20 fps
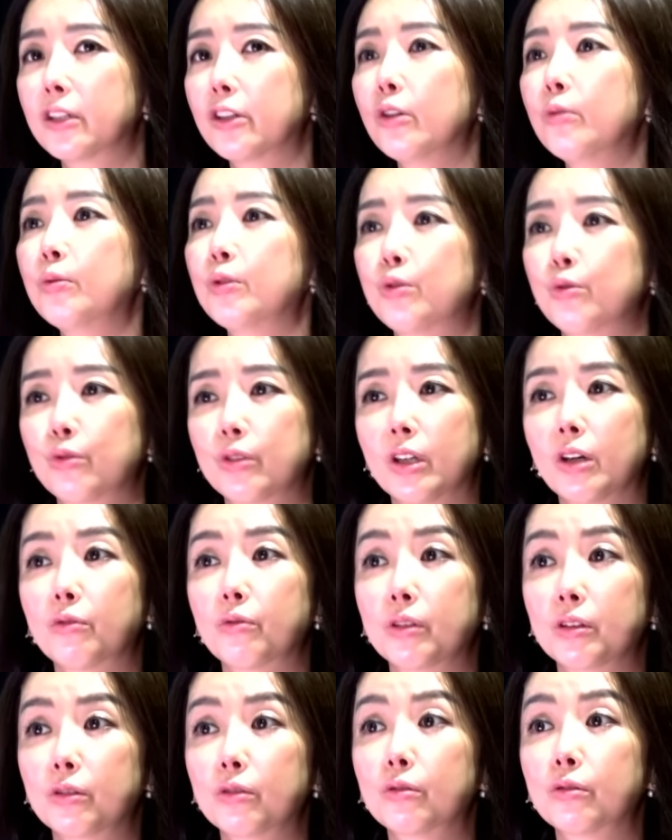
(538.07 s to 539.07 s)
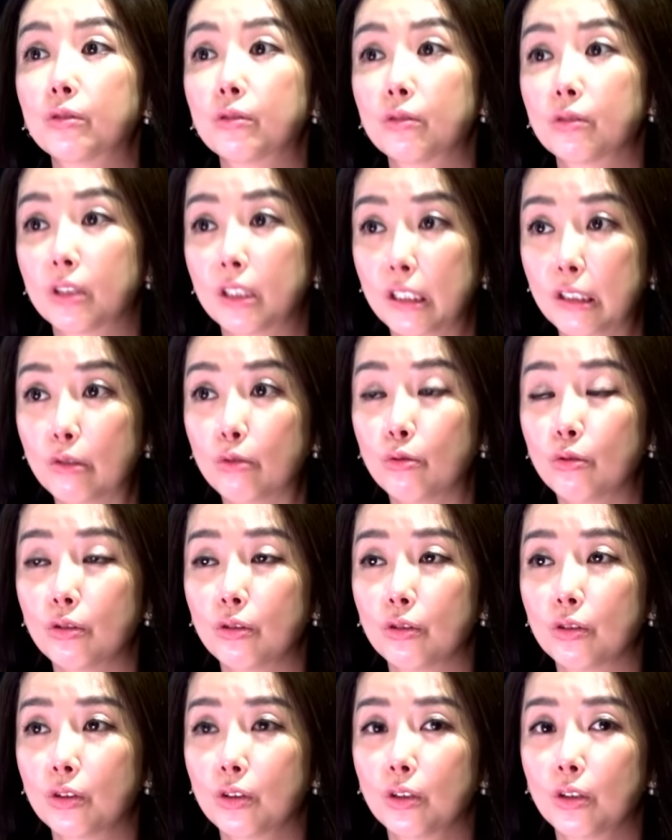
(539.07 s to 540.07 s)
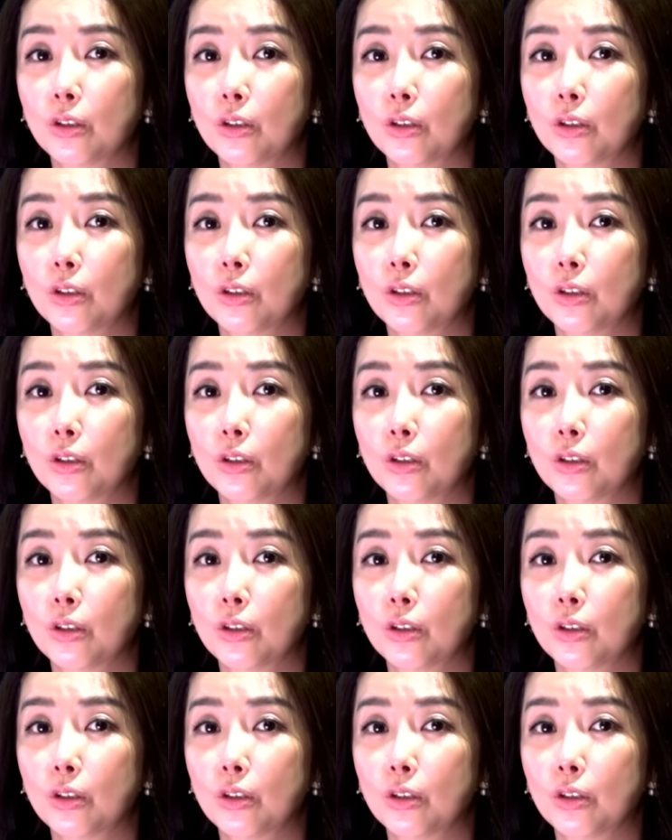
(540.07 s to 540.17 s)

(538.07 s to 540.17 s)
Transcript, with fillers: 기업을 주시하고 있는 이유는 음.